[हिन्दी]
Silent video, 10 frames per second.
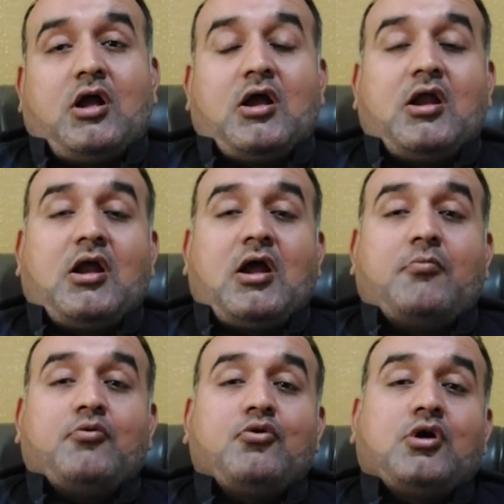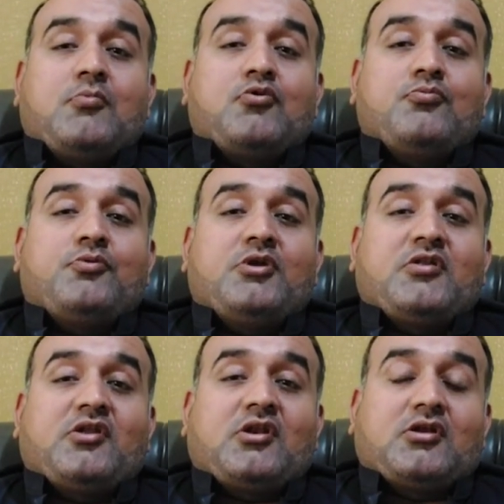अगर आप लोग ख़बरों पे
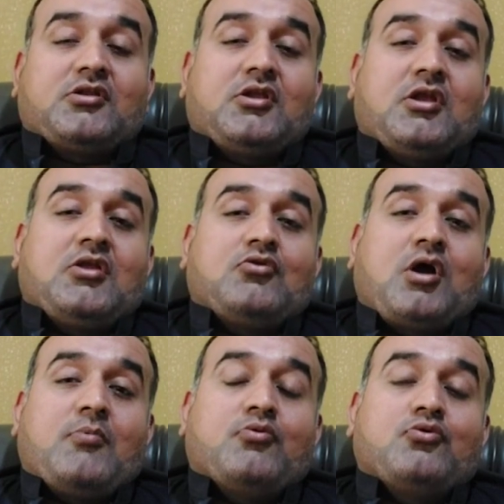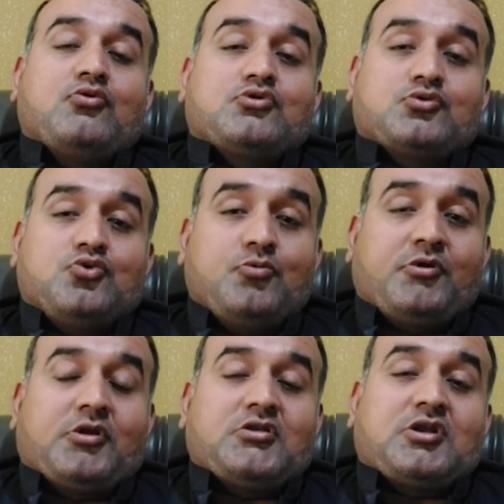नज़र रखते हैं तो आप लोगों को ज़रूर
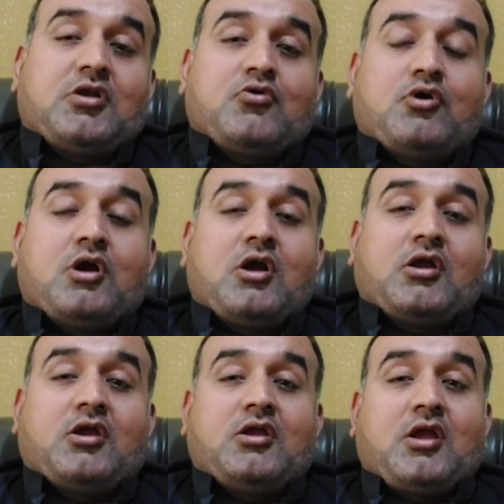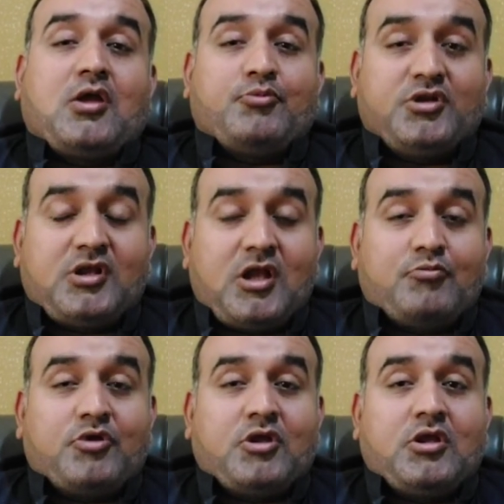पता चला होगा कि अमेरिका
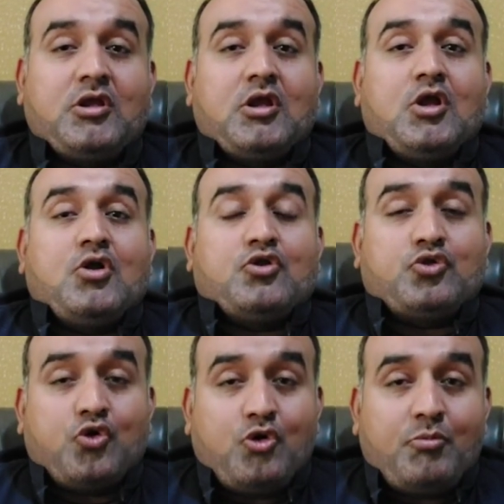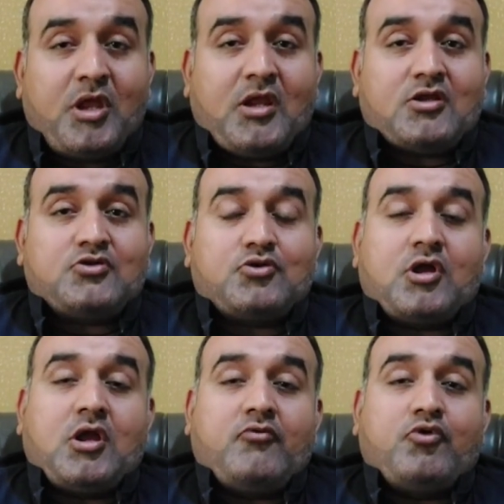में दो बैंक जो
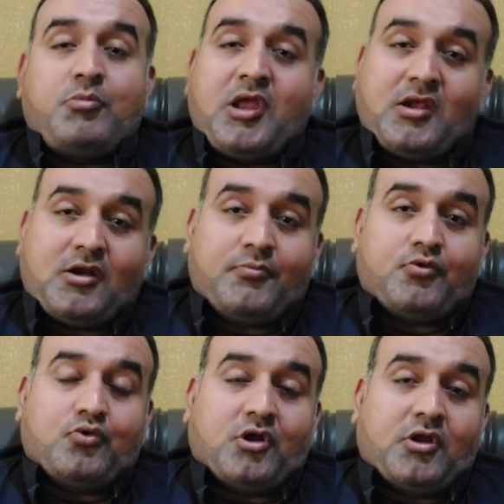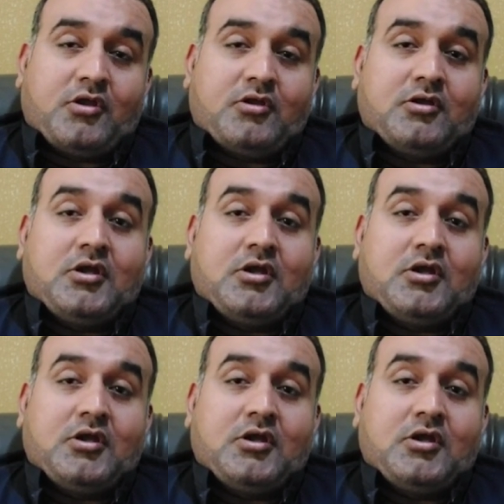हैं वो बैंक करप्ट हो गए हैं